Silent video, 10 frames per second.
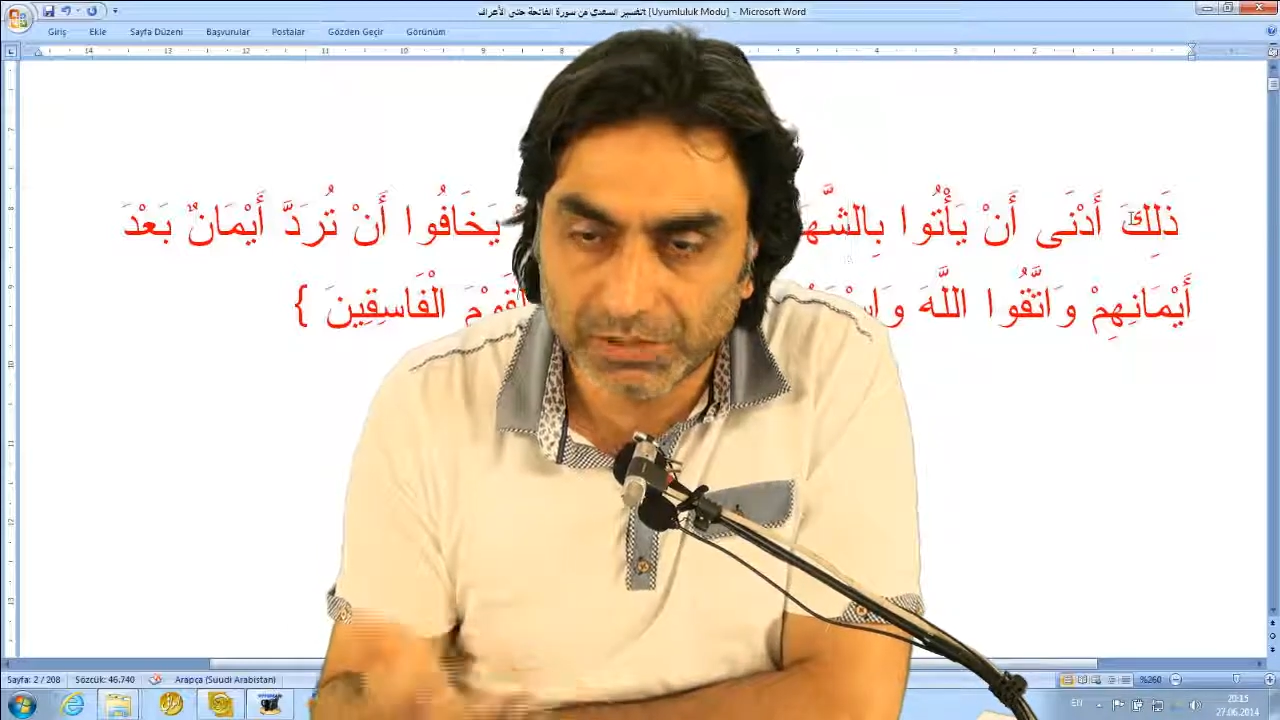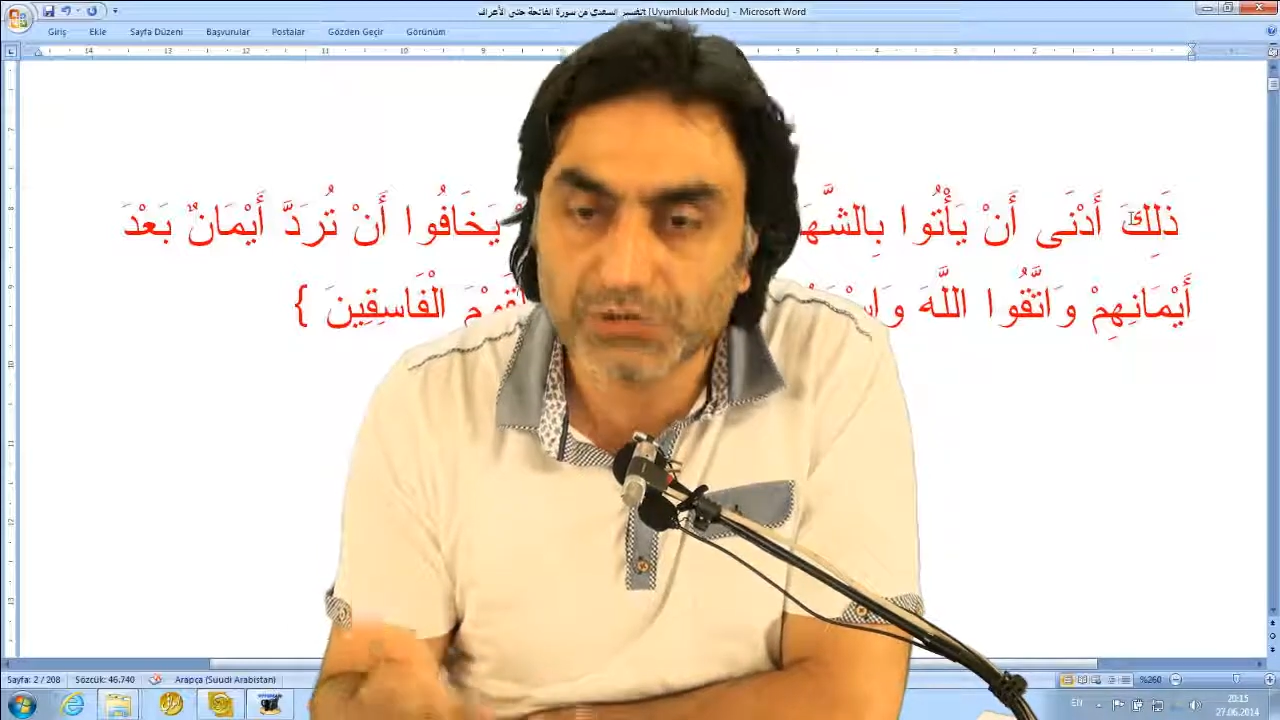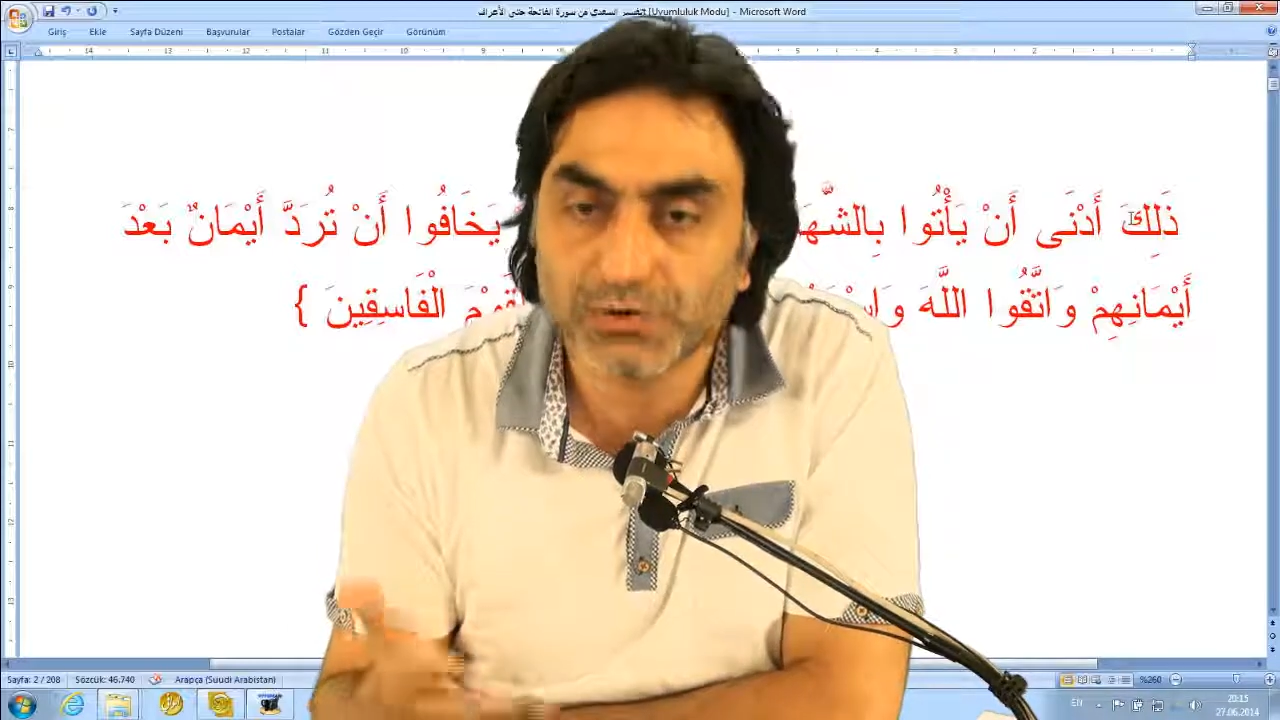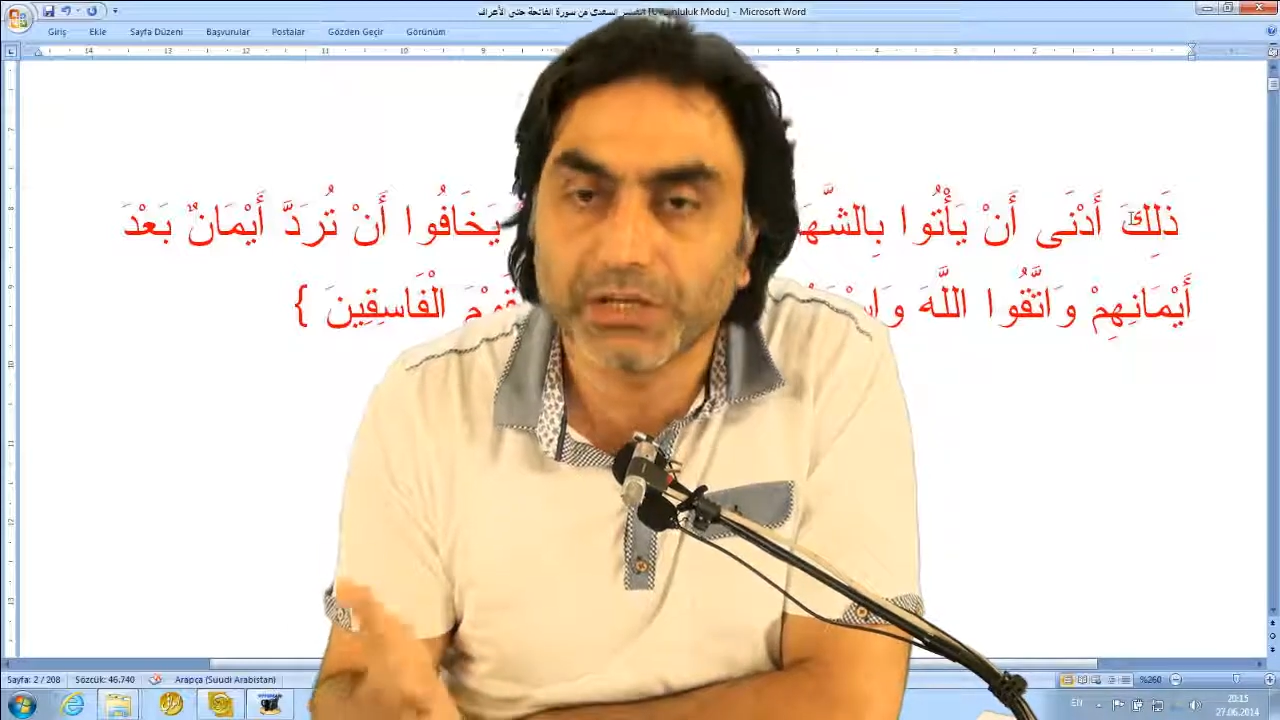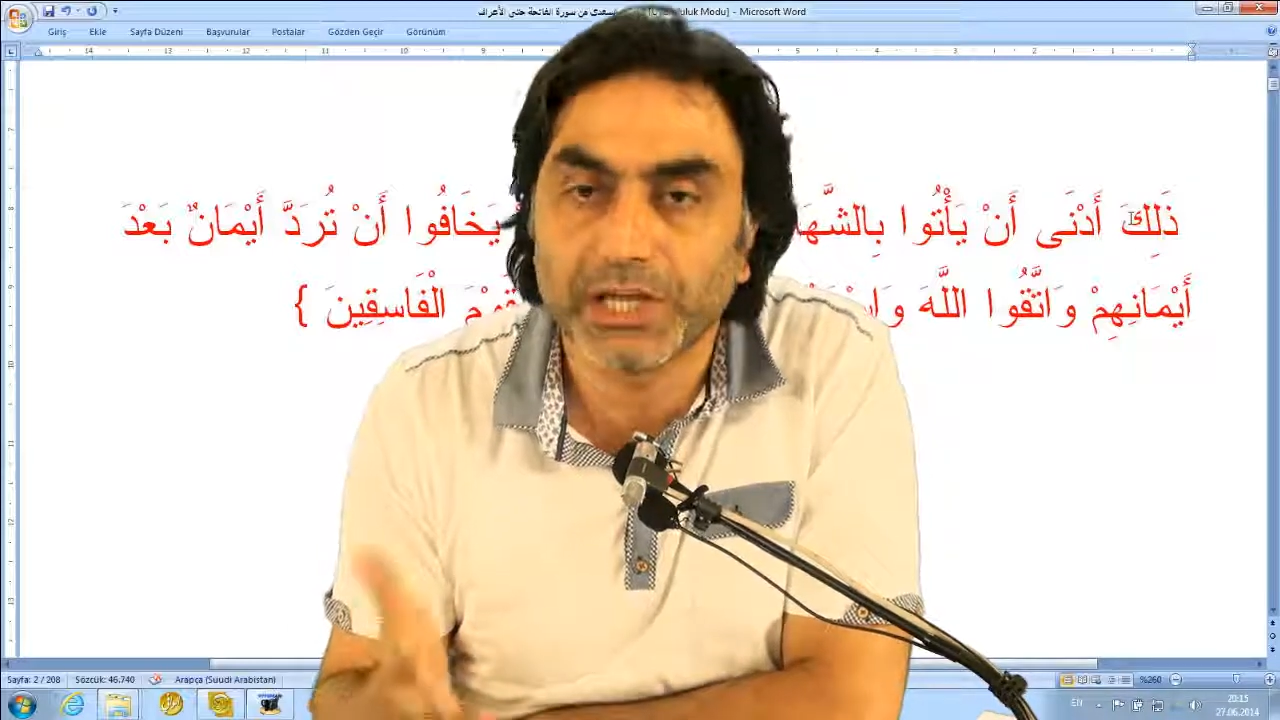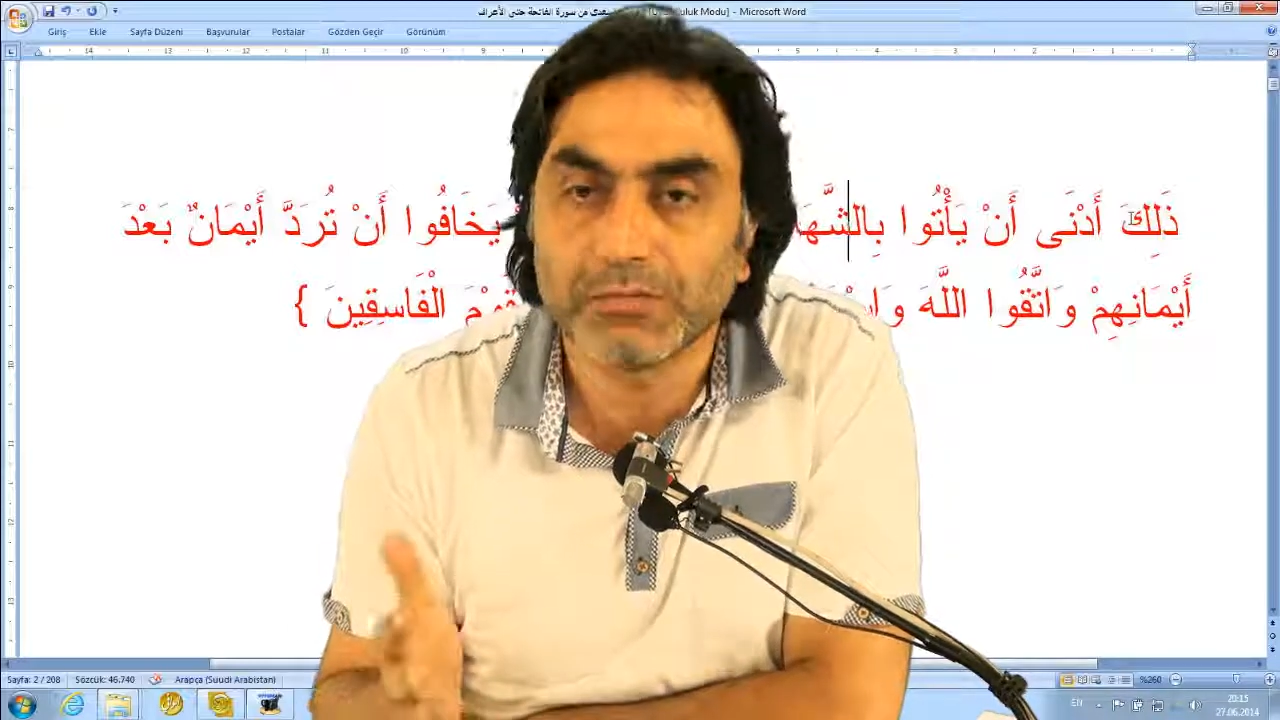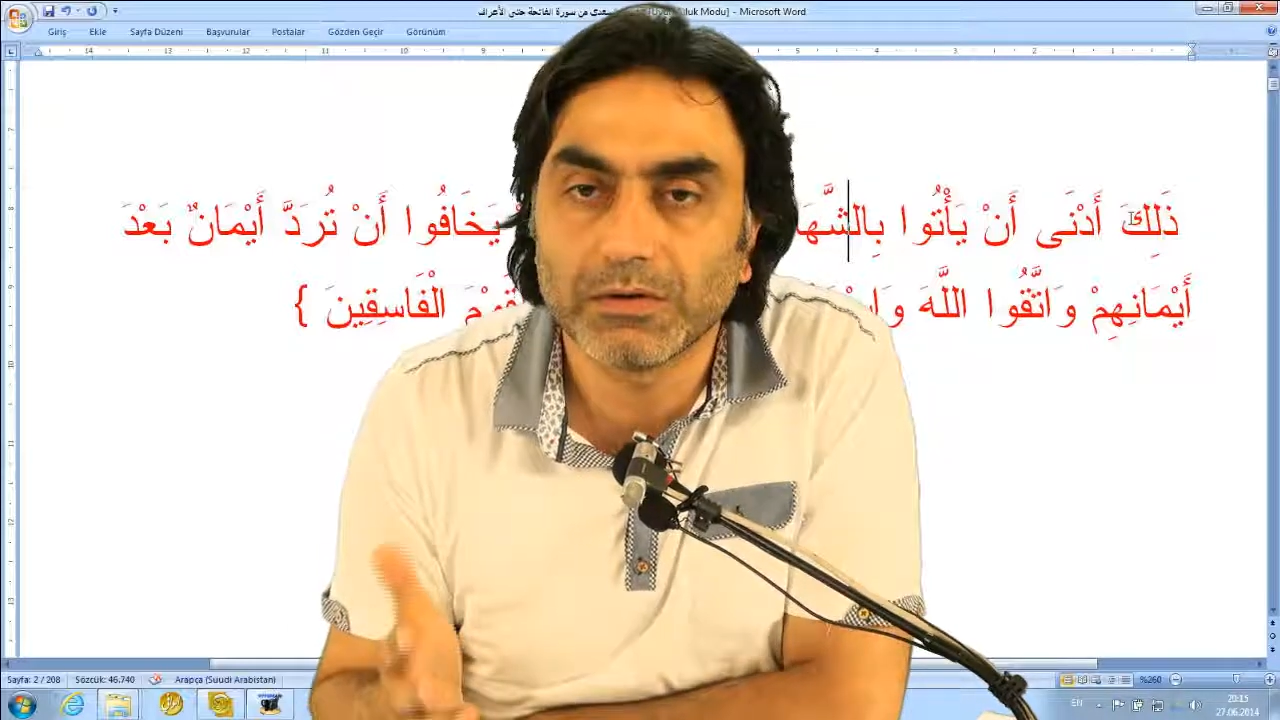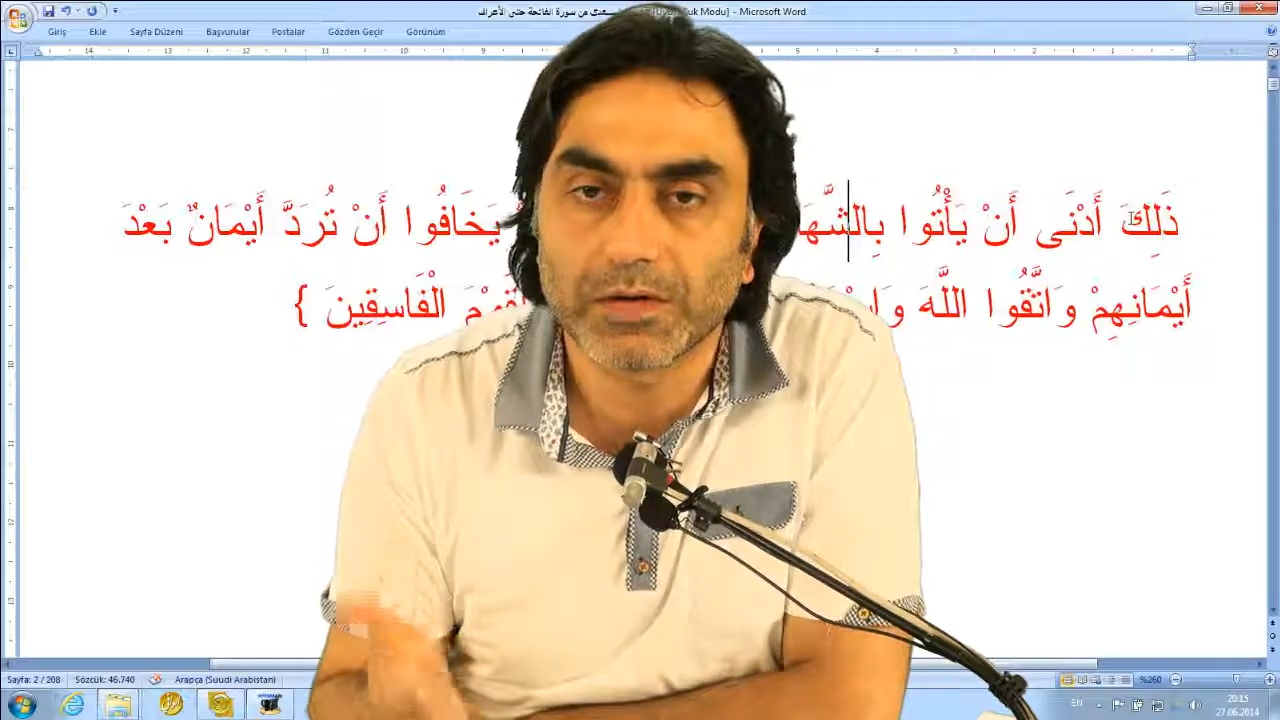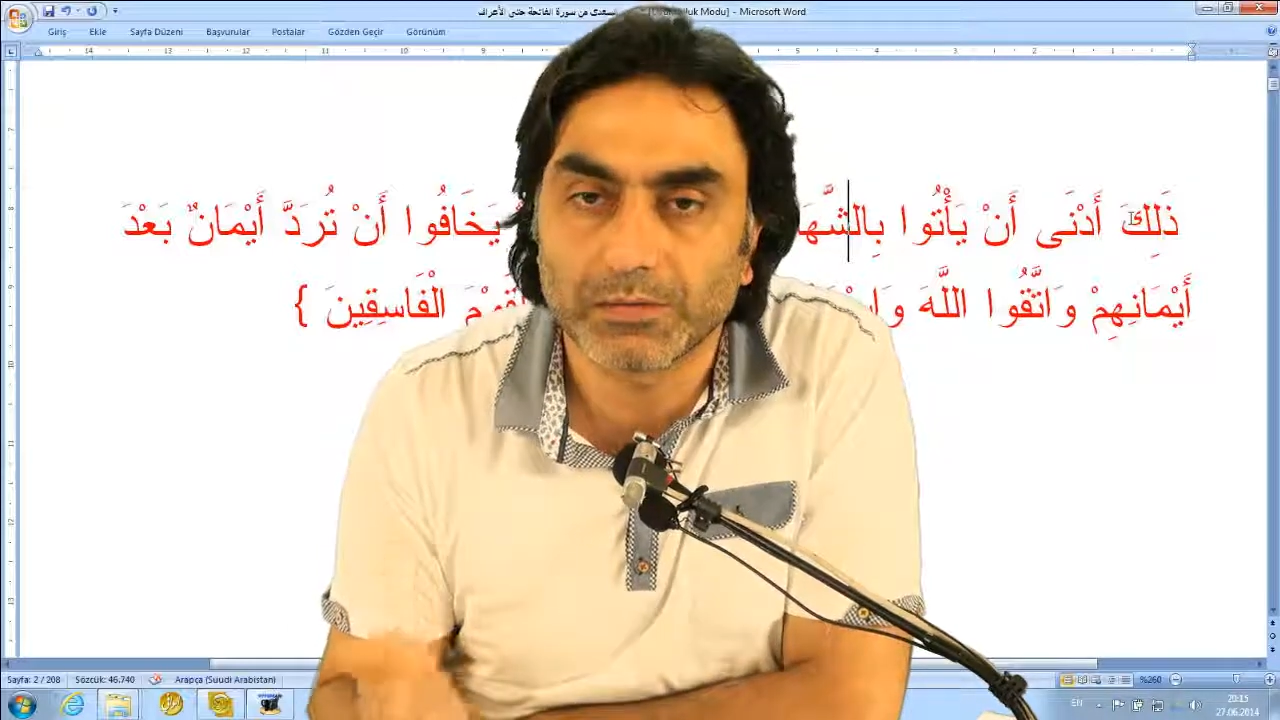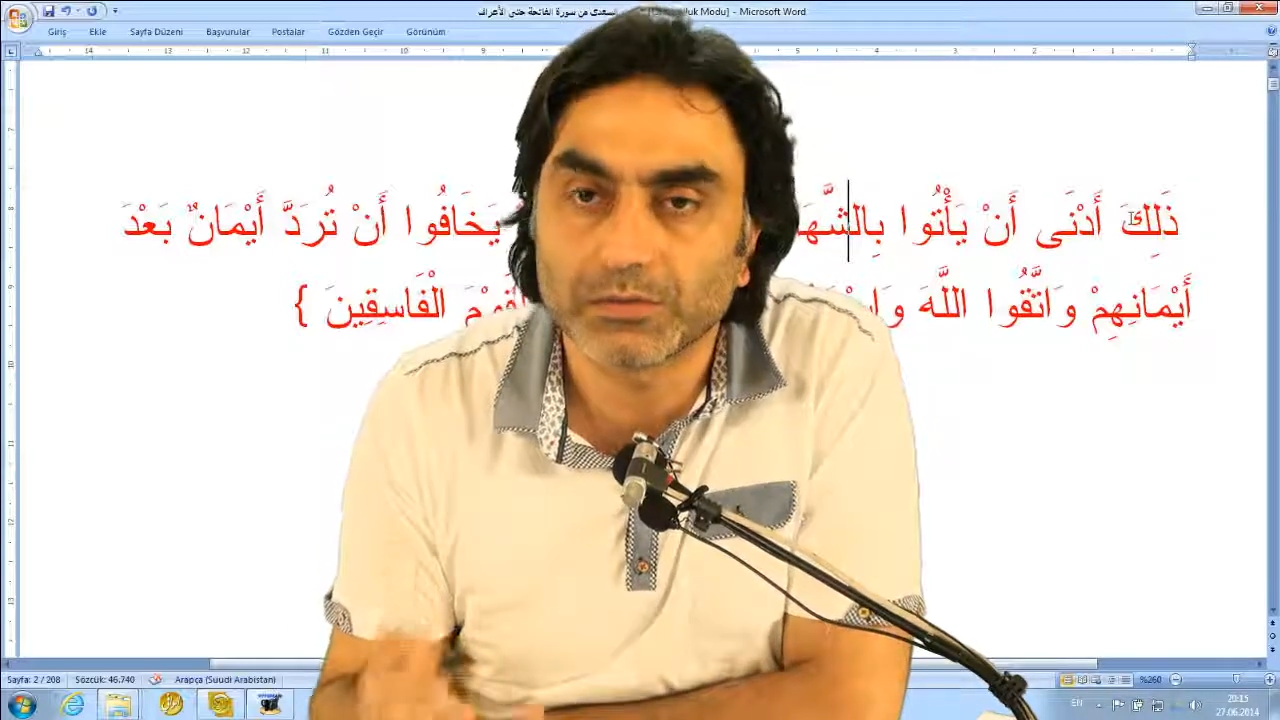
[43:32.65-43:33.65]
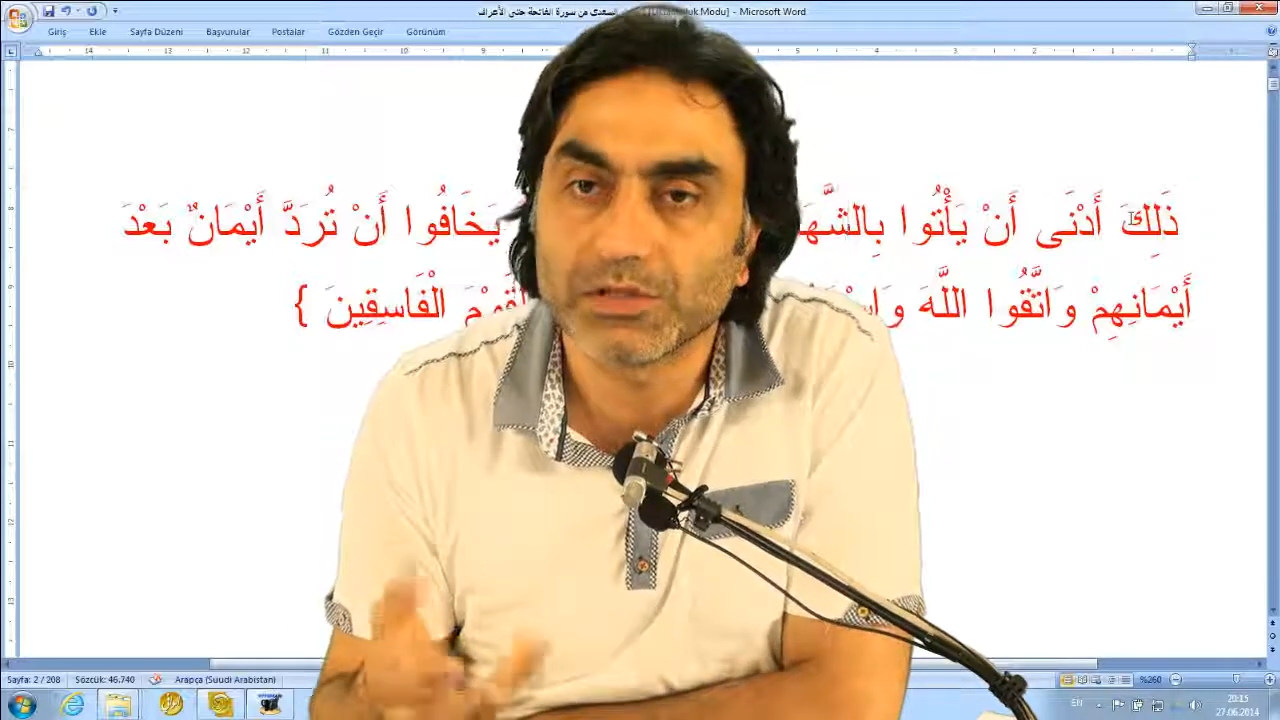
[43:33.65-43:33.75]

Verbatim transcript: pek çok kelime var.